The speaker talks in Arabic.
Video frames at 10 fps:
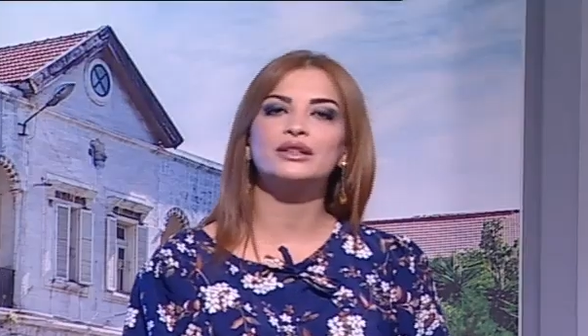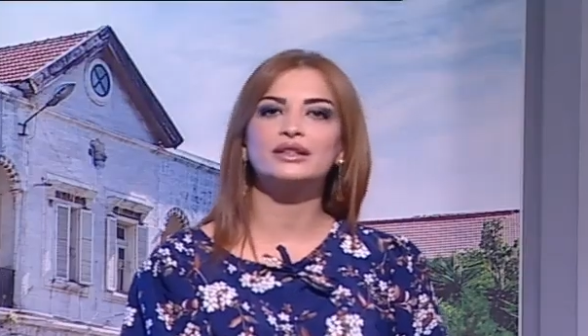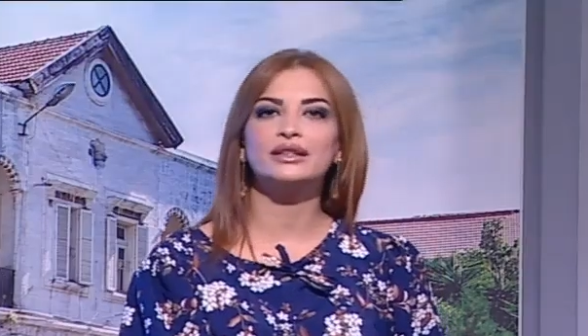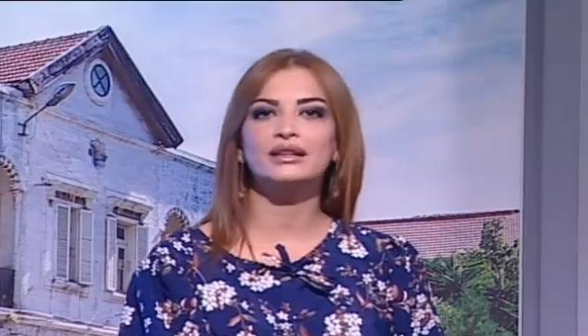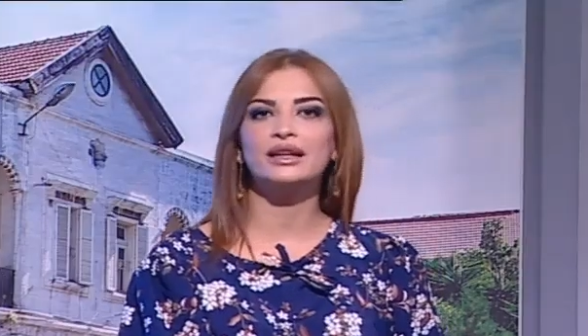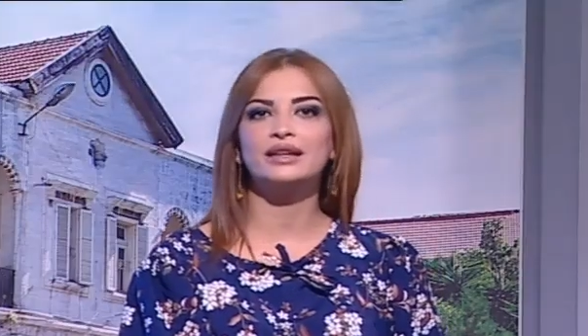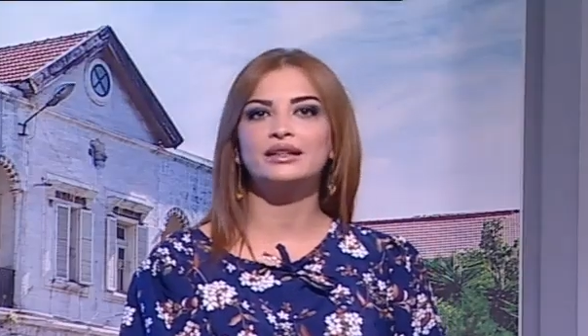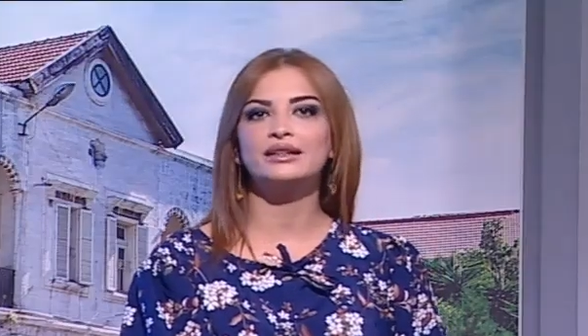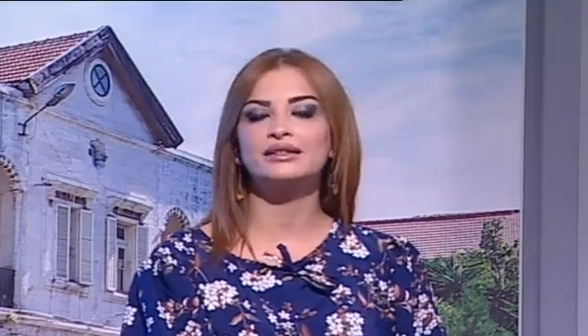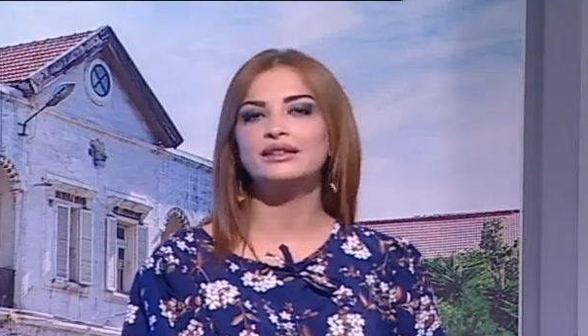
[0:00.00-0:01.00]
اللي
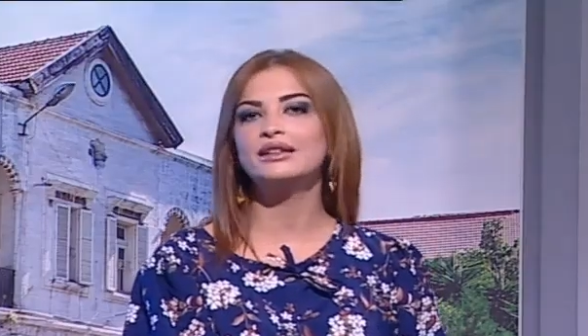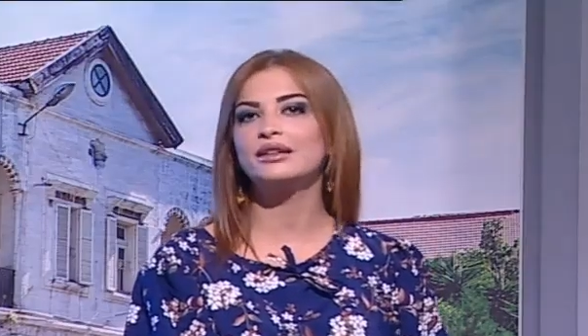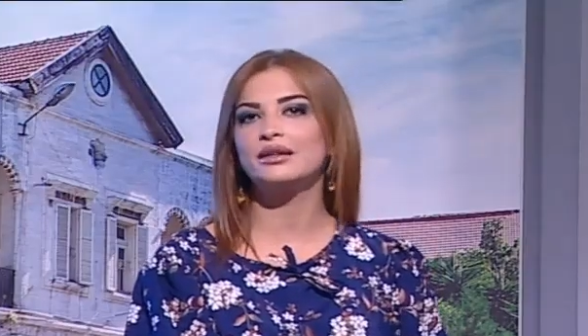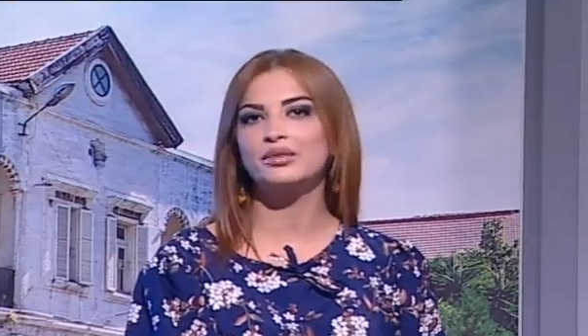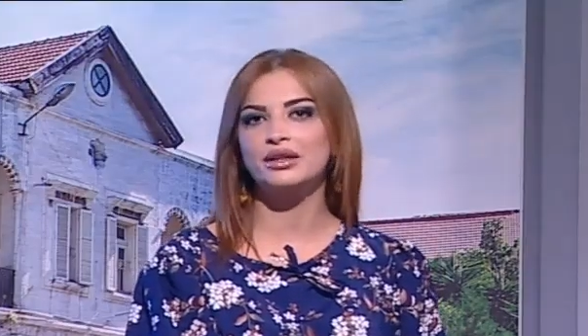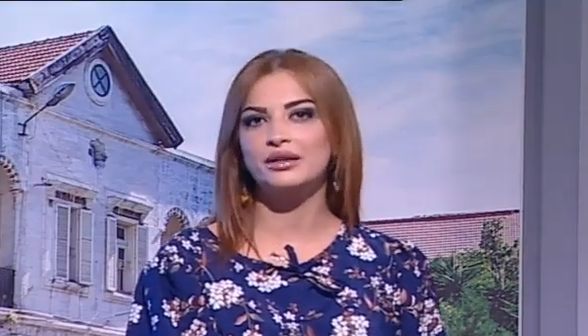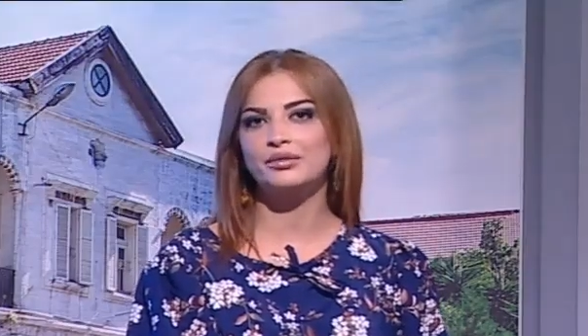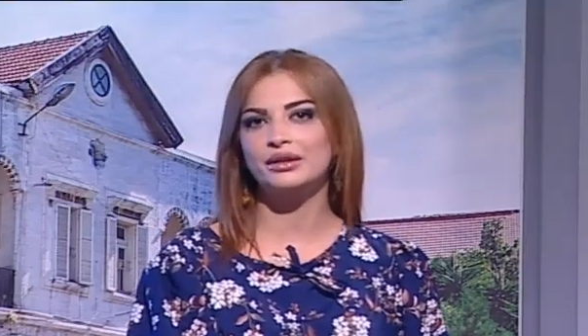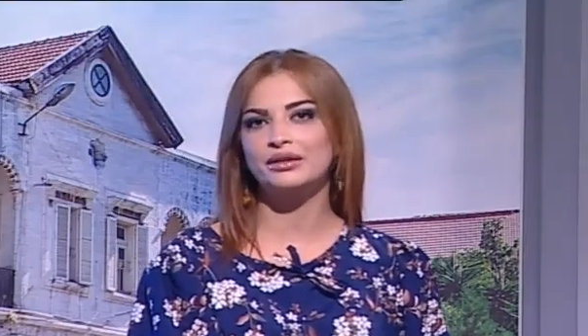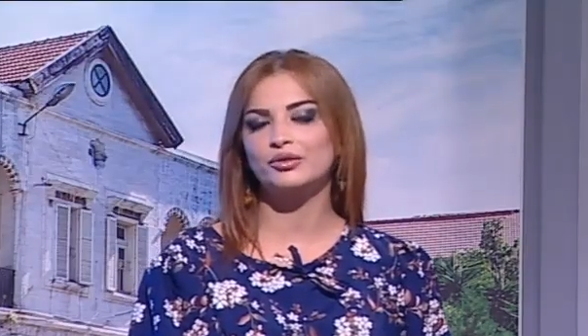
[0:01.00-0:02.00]
الأهل كثير
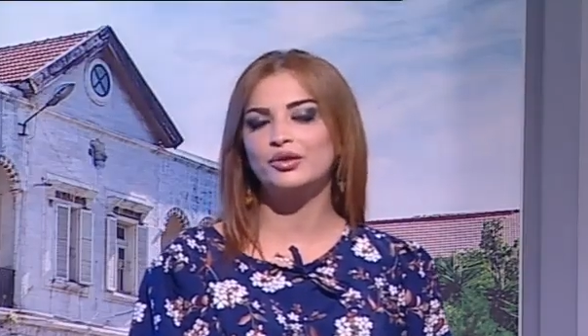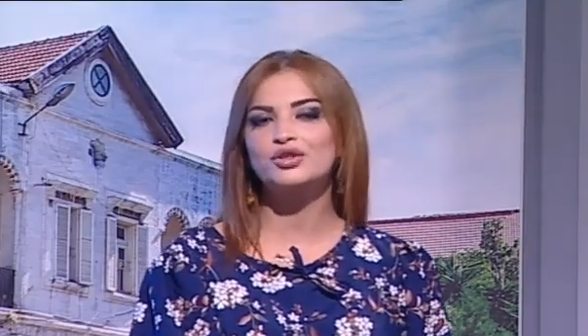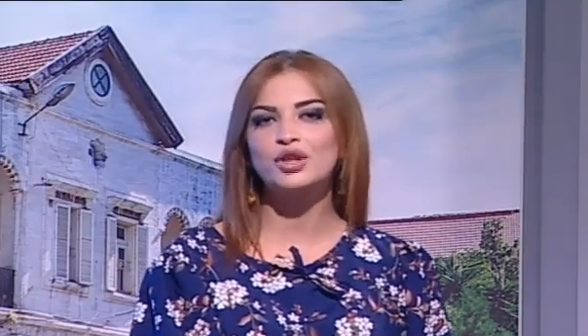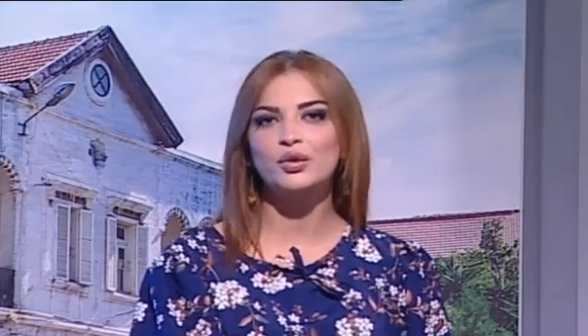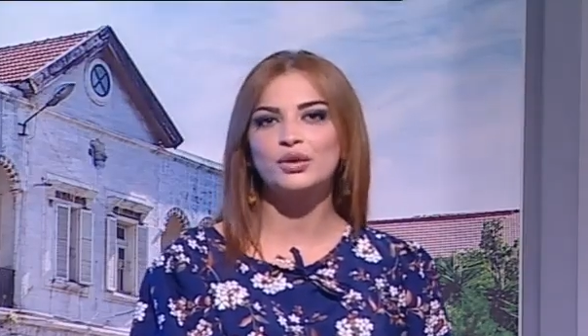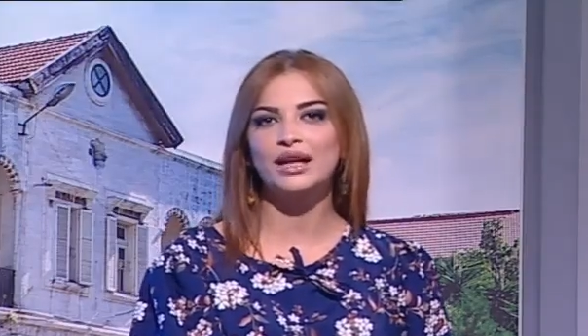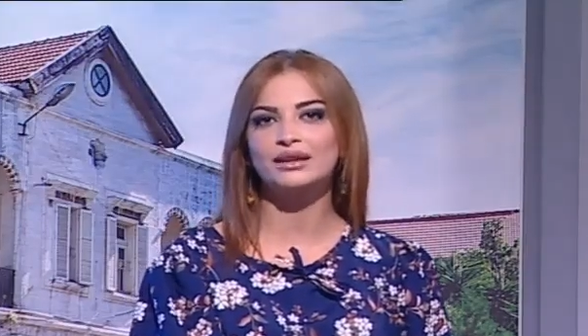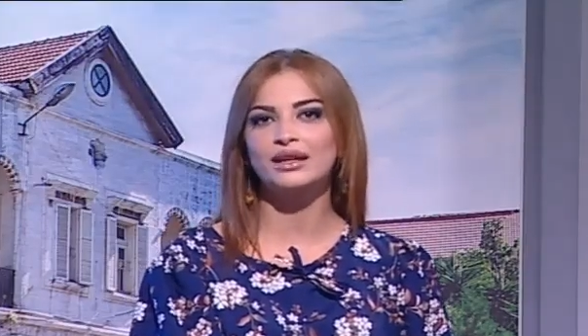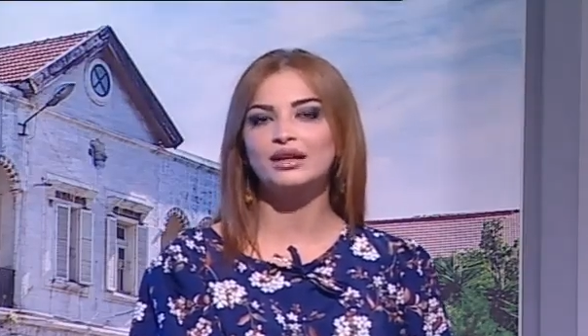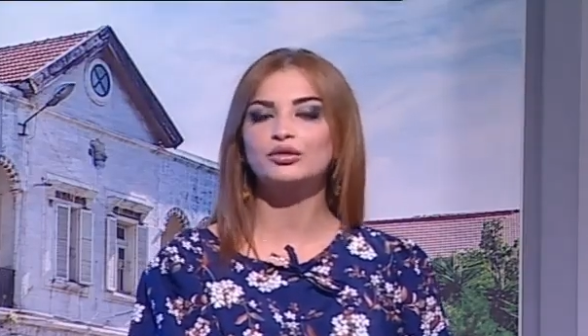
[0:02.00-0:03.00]
بيتوجهوا
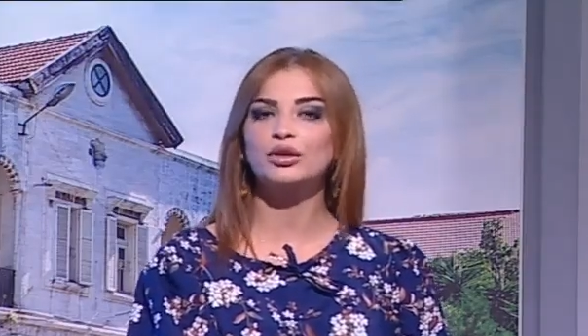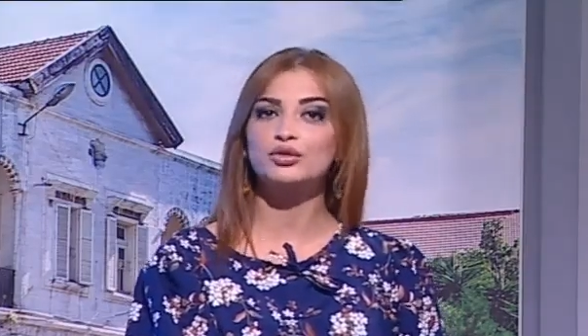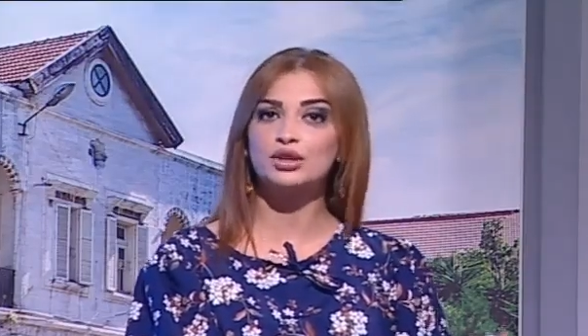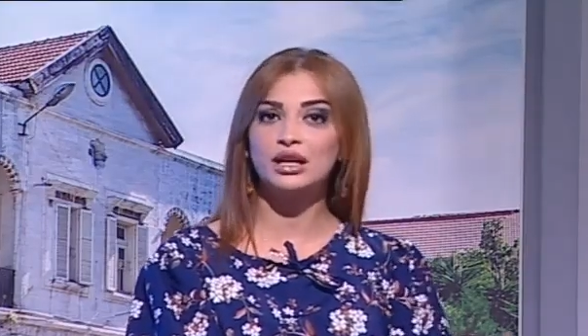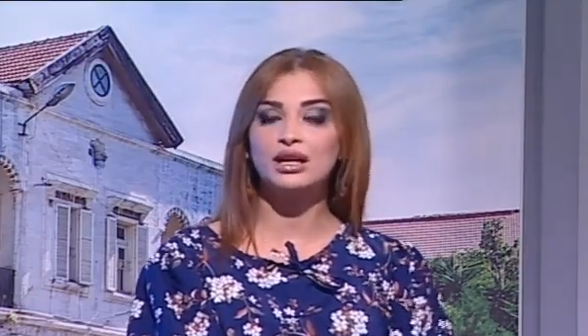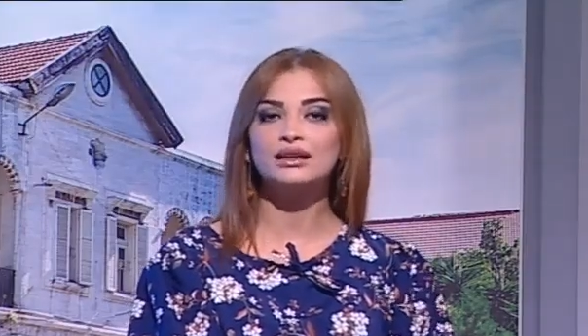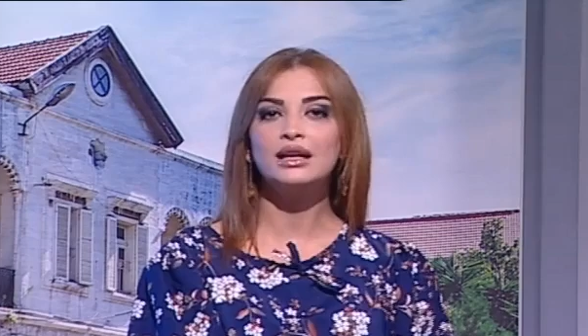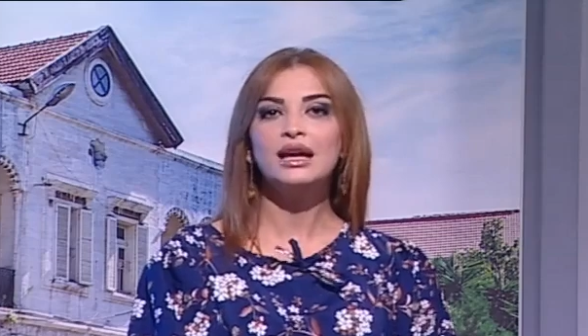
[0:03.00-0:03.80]
لحتى ياخذوا توجيهات